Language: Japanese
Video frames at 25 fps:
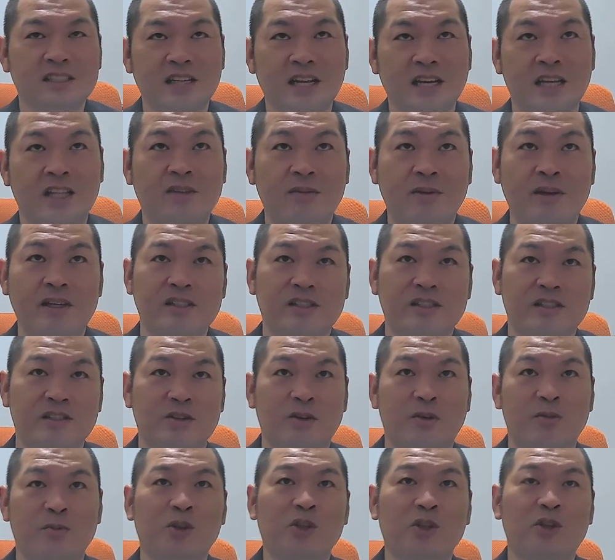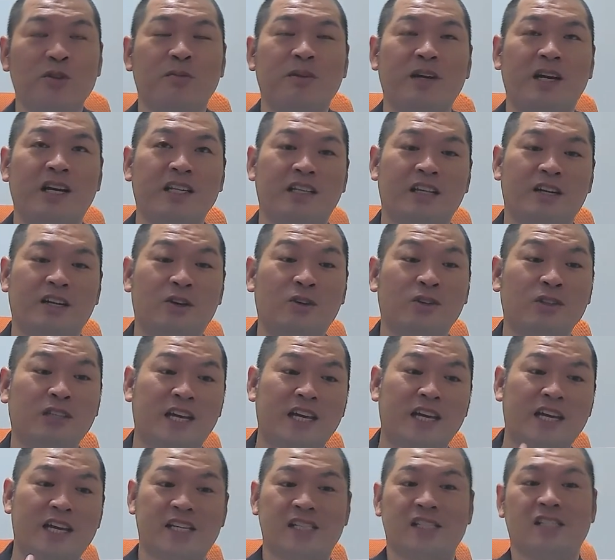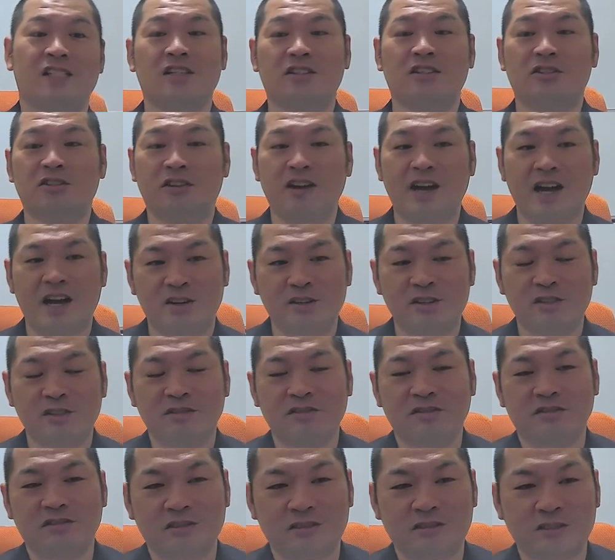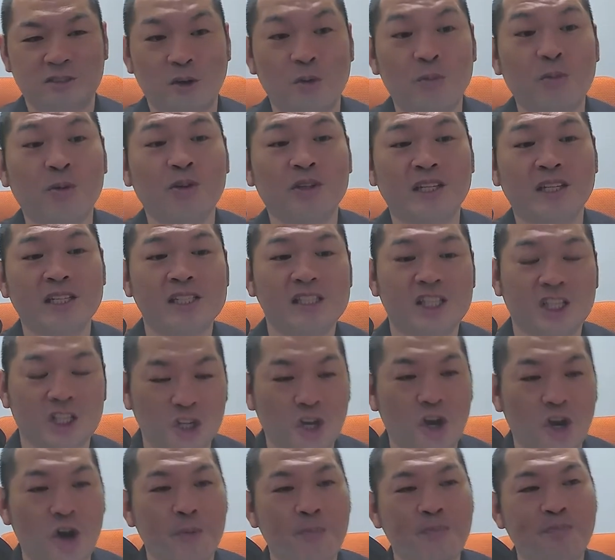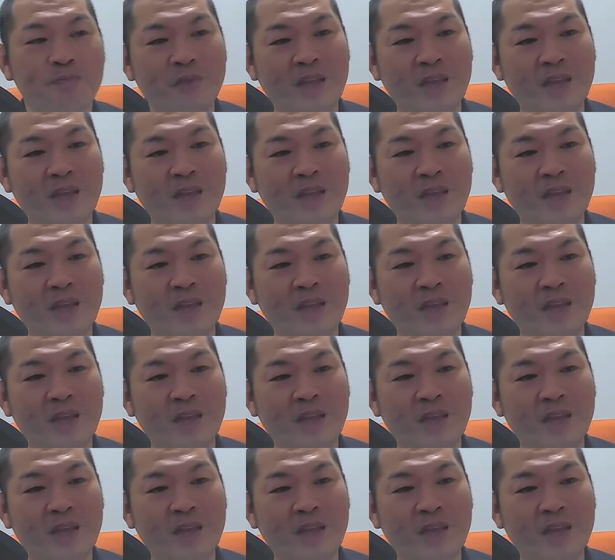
アドバイスこう求められたら答えやすいとかあると思うんですけど、